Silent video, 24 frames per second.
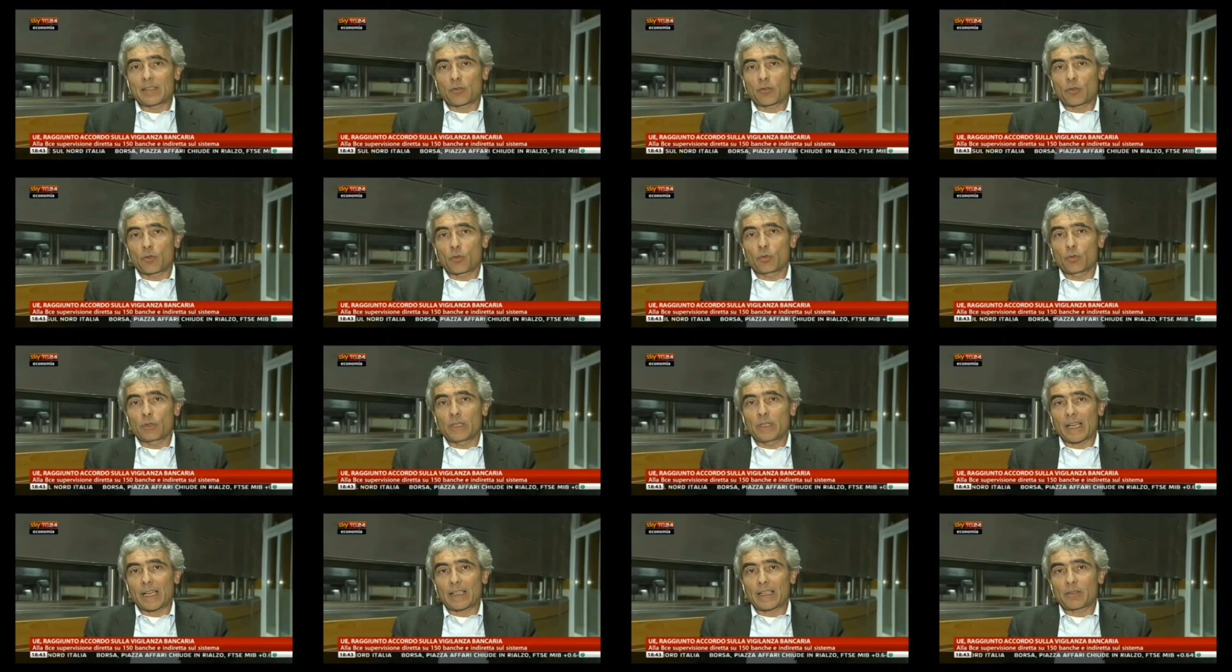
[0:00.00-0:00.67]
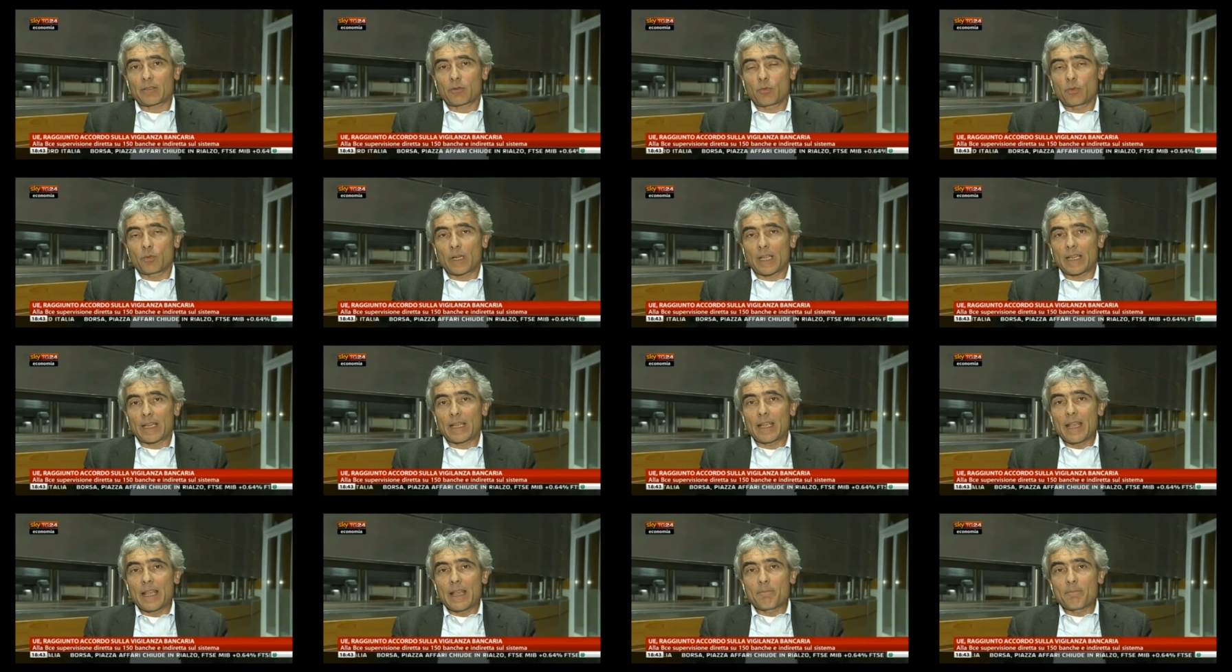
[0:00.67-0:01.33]
ed escludere
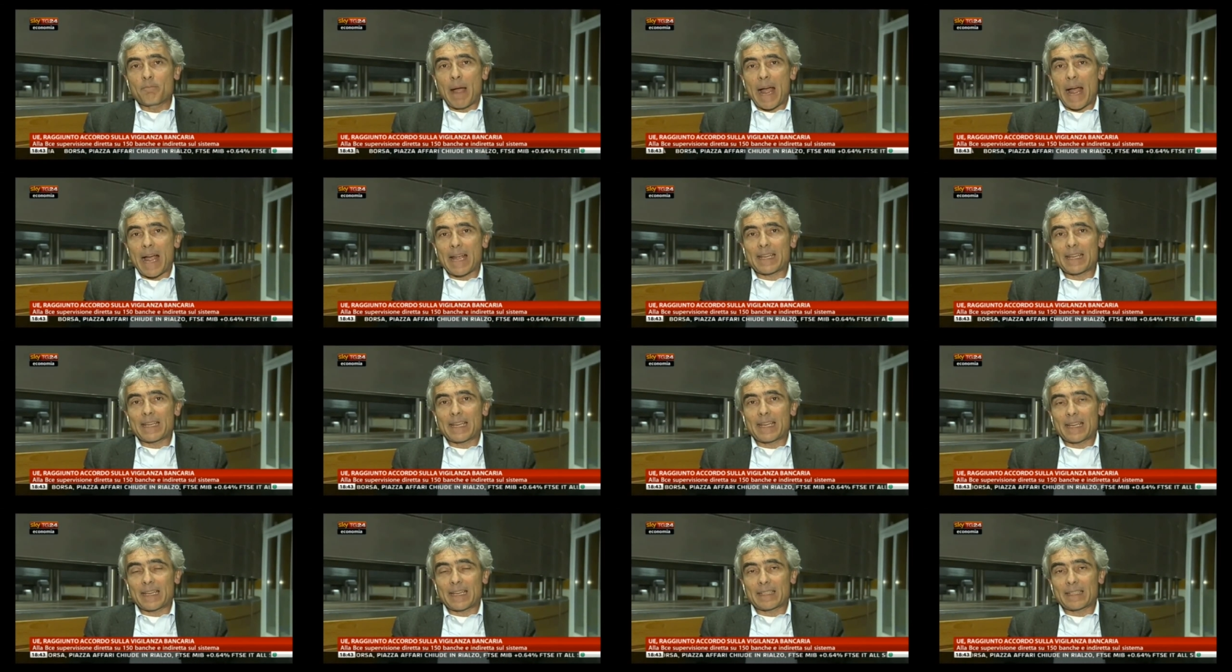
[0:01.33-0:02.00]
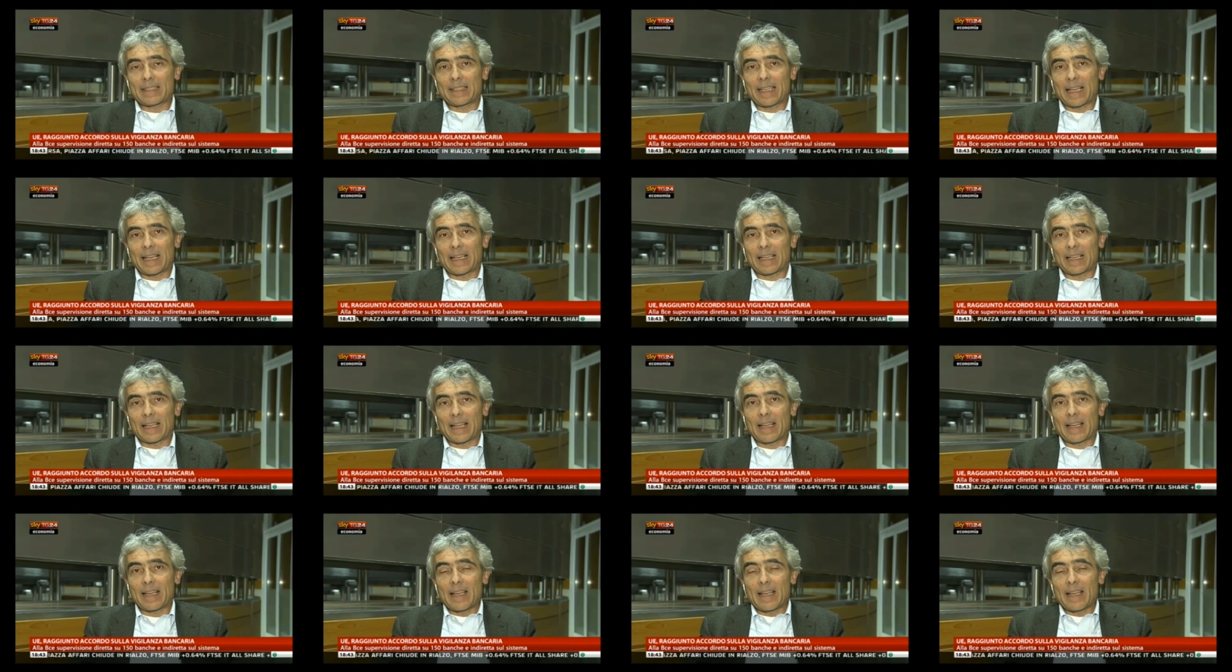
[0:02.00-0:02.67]
alcune banche
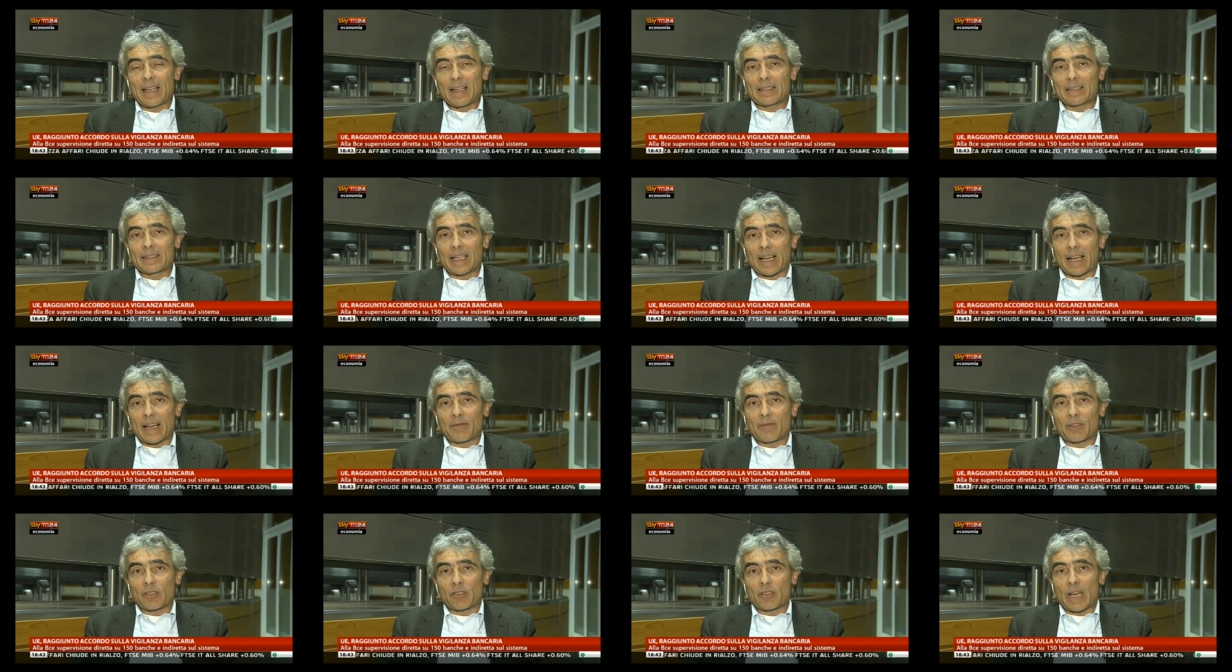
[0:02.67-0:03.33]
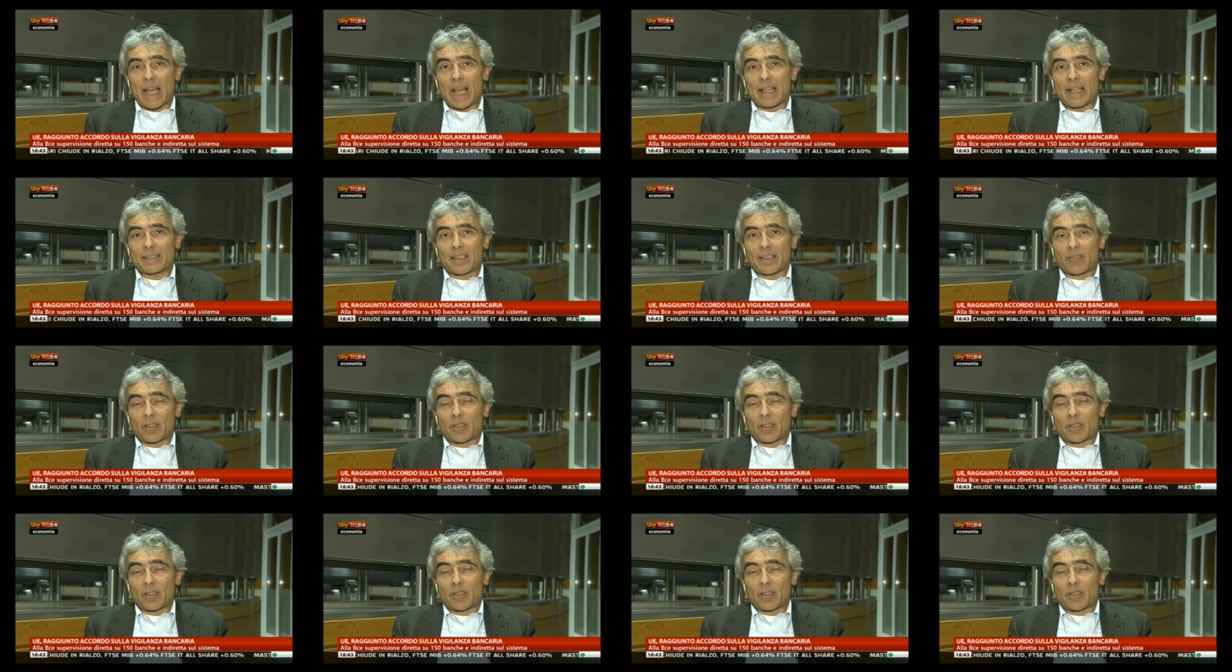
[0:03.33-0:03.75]
dalla dalla vigilanza.